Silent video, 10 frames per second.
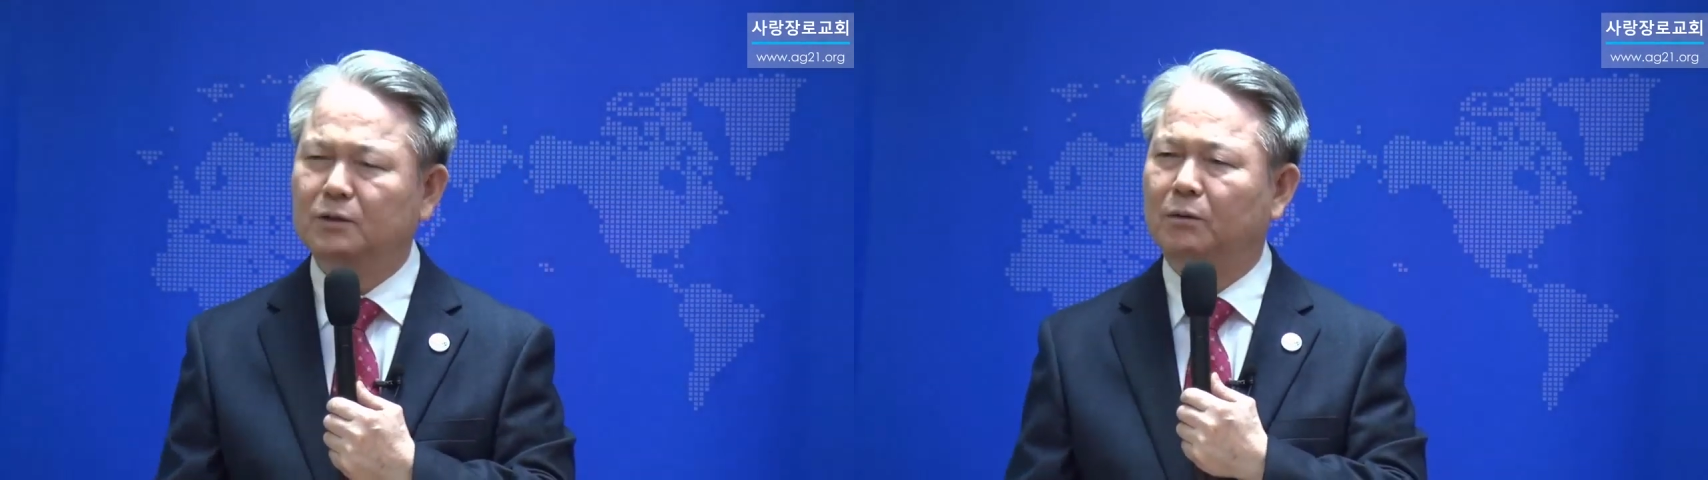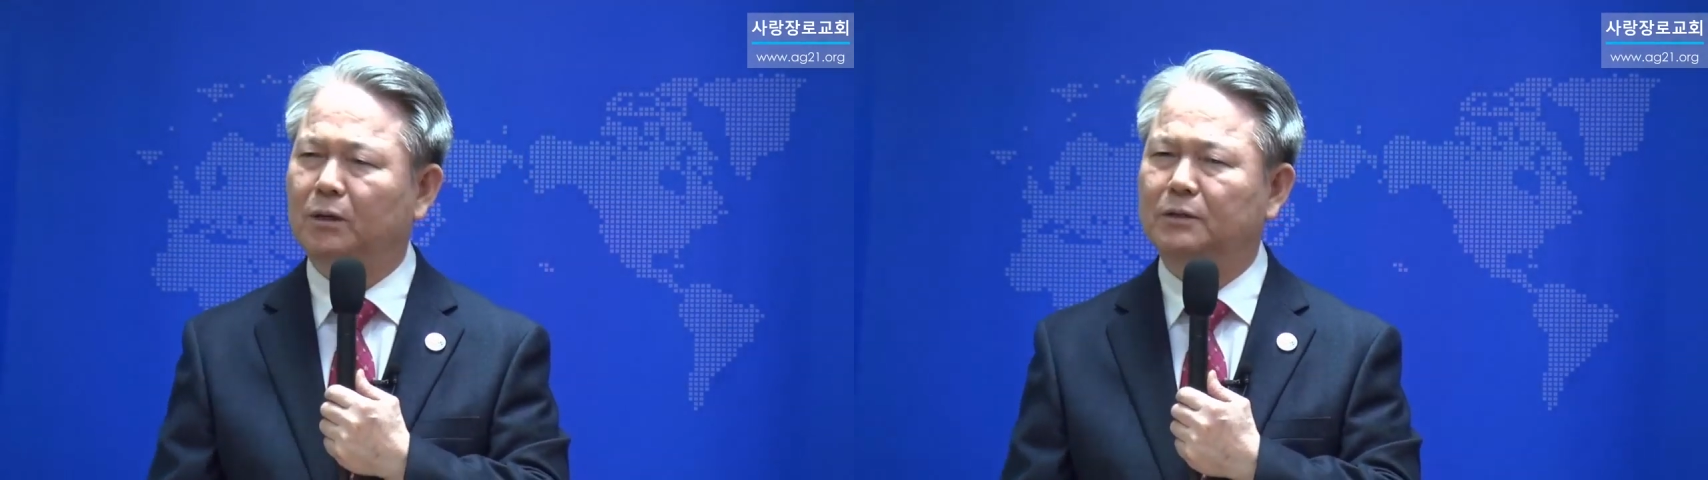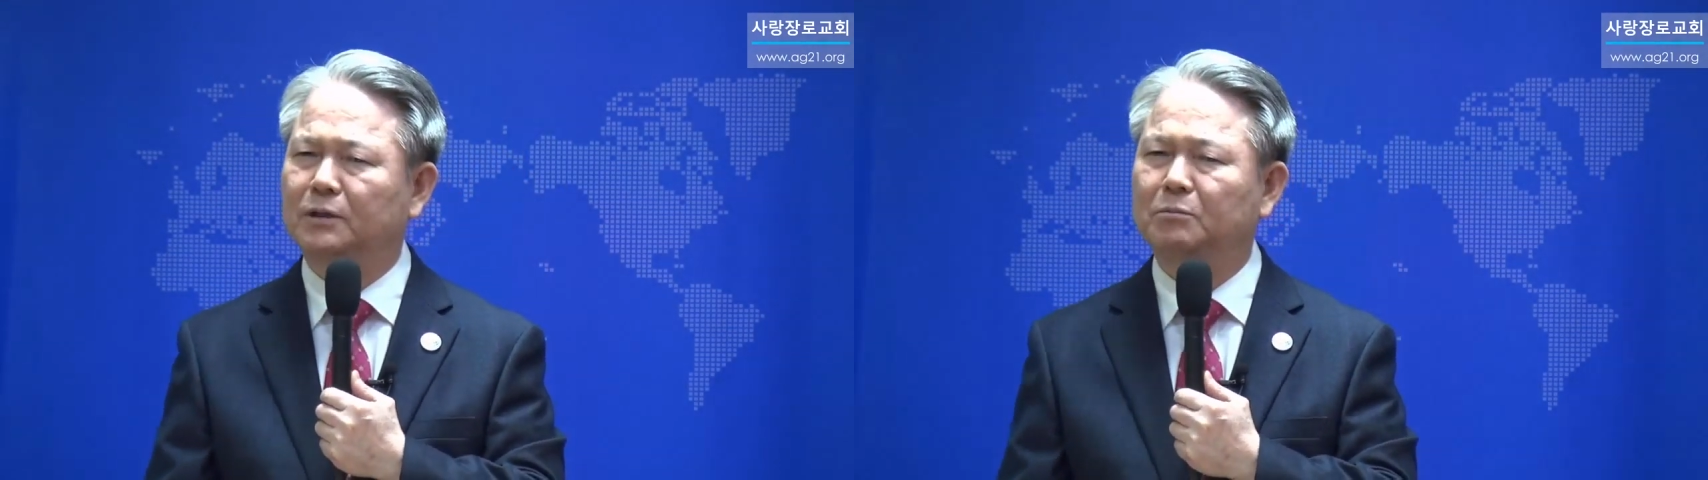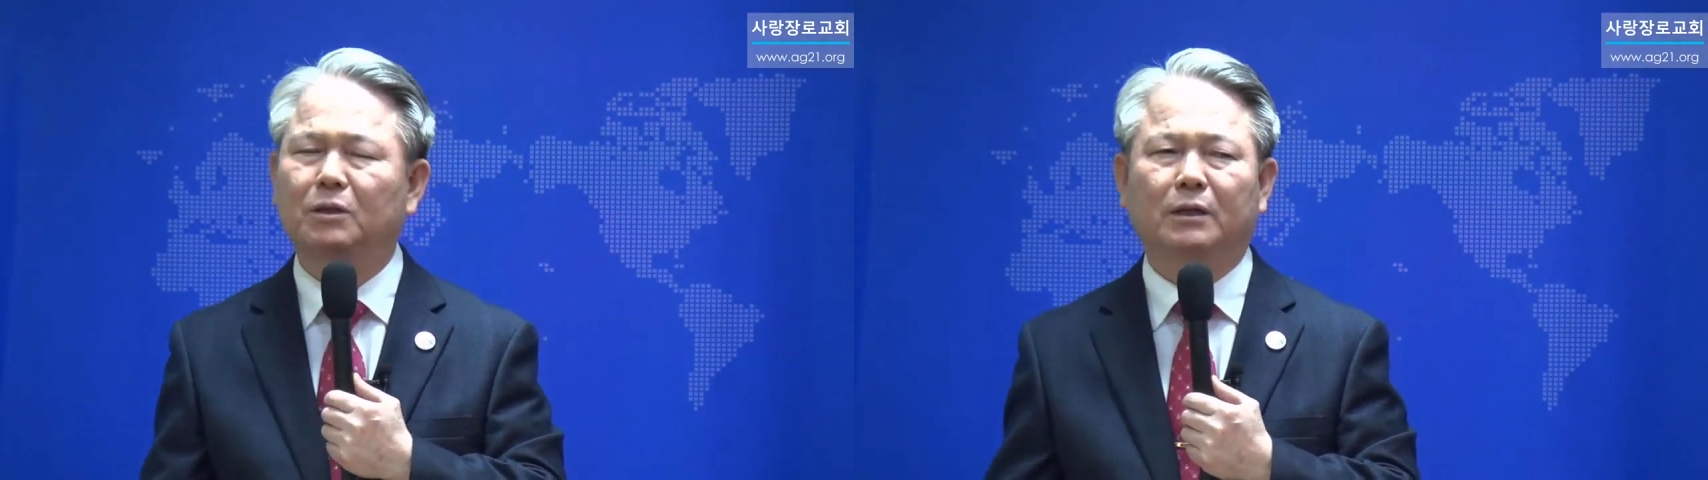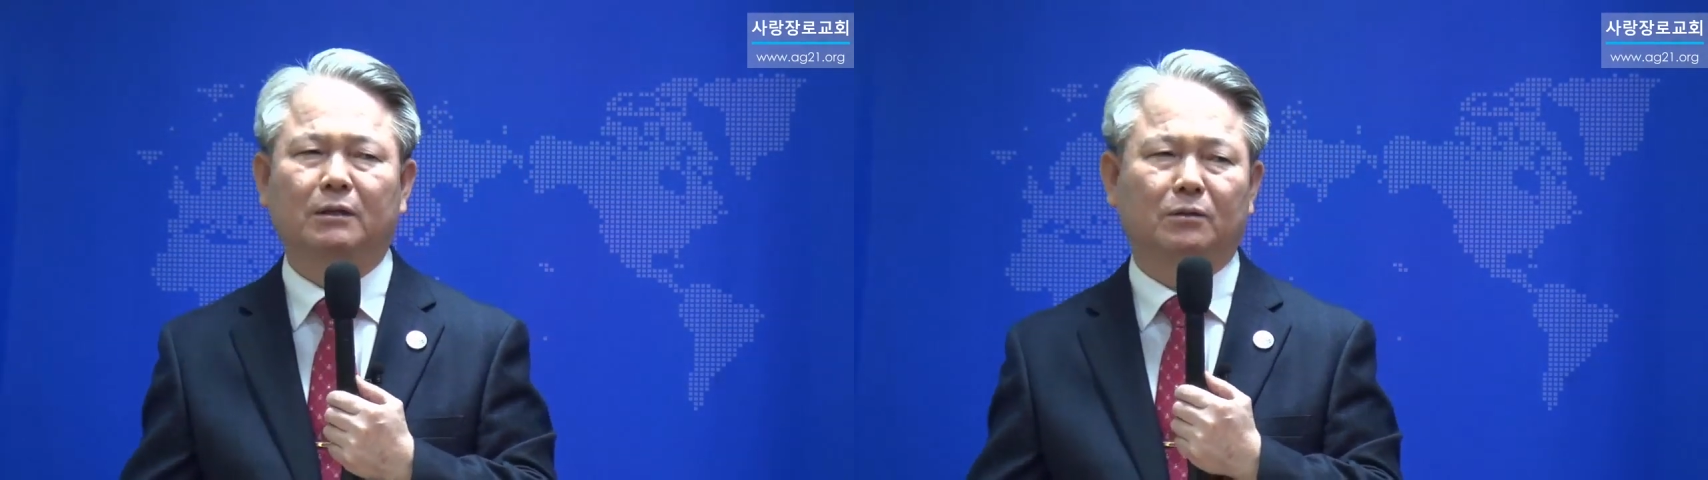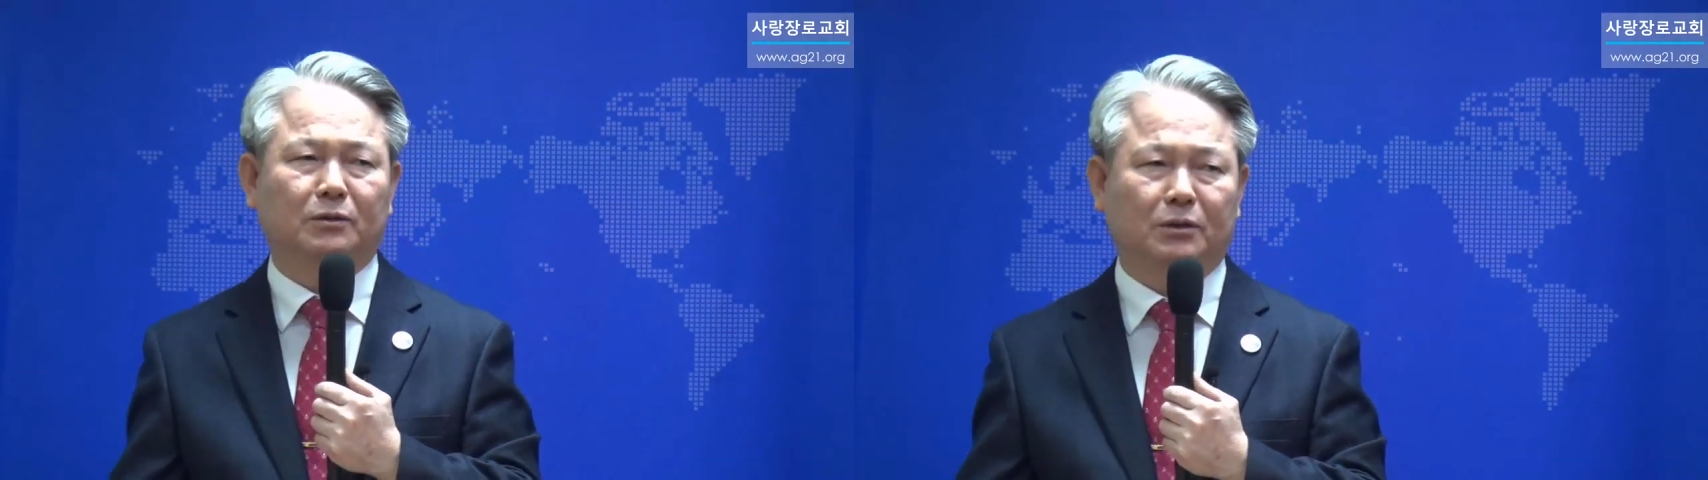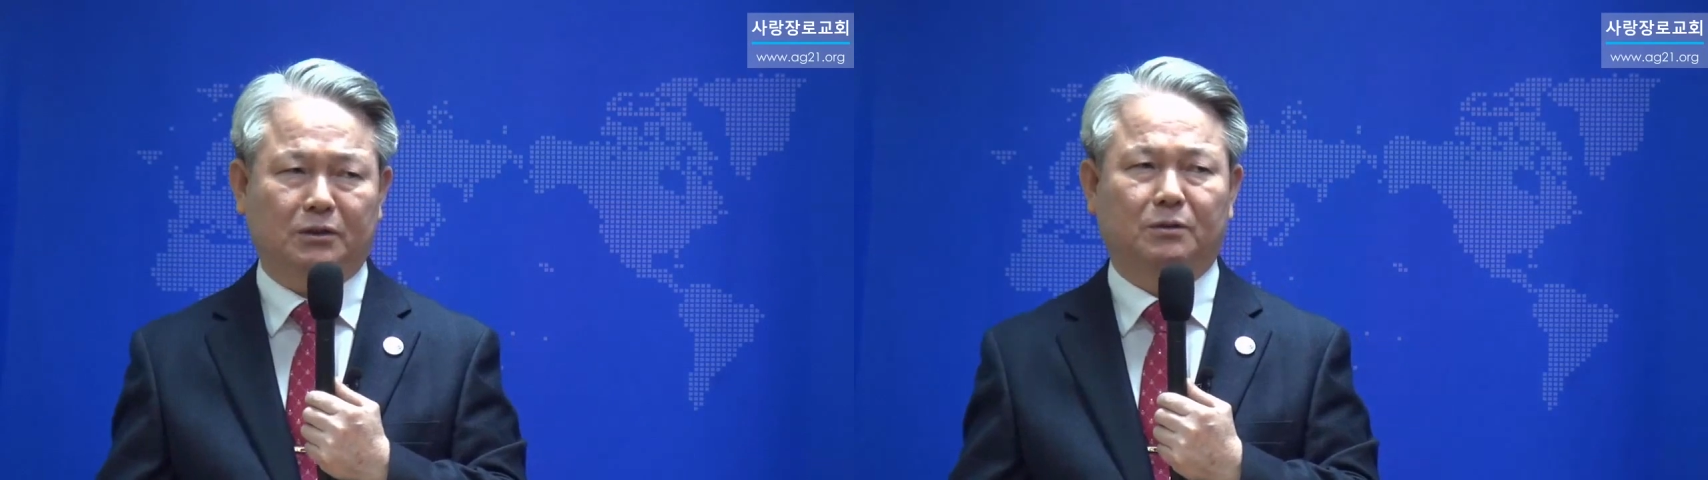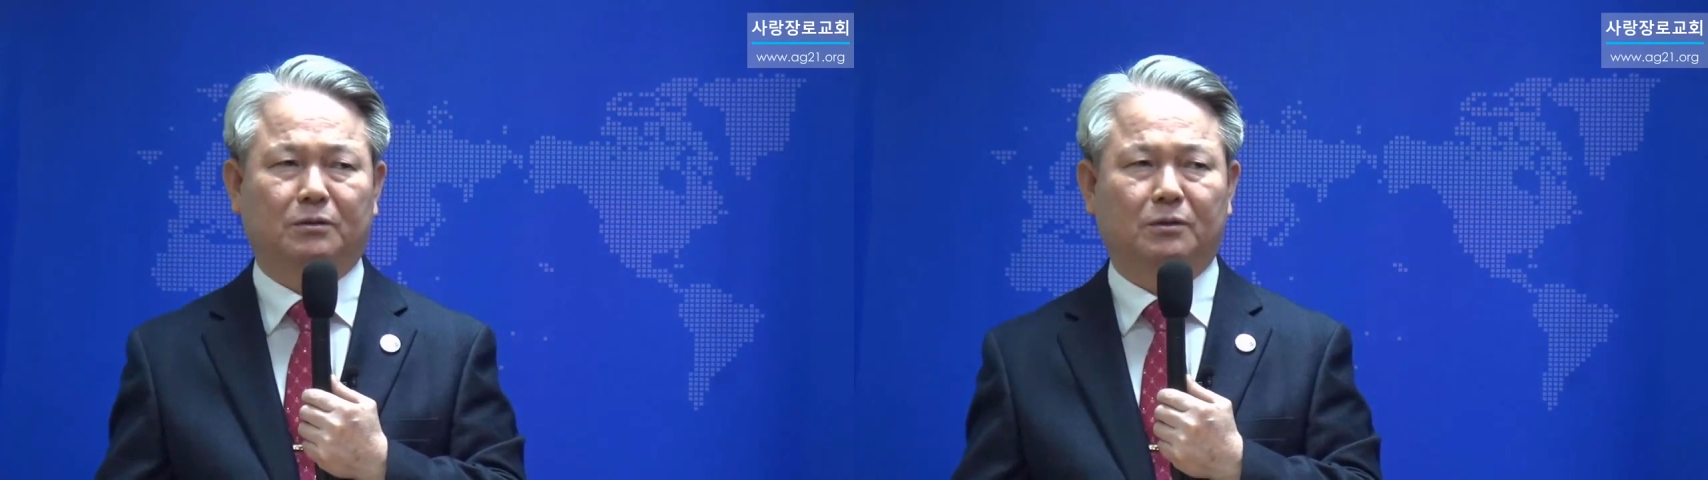저를 아주 힘들게 했던 적이
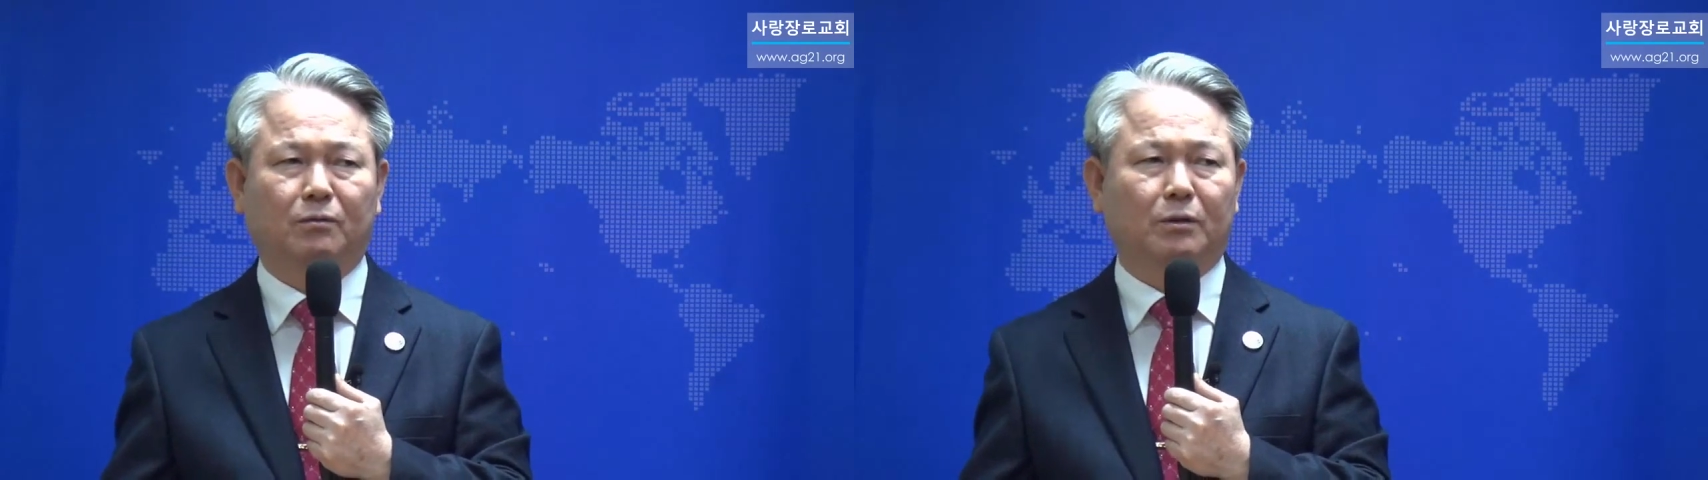있었어요.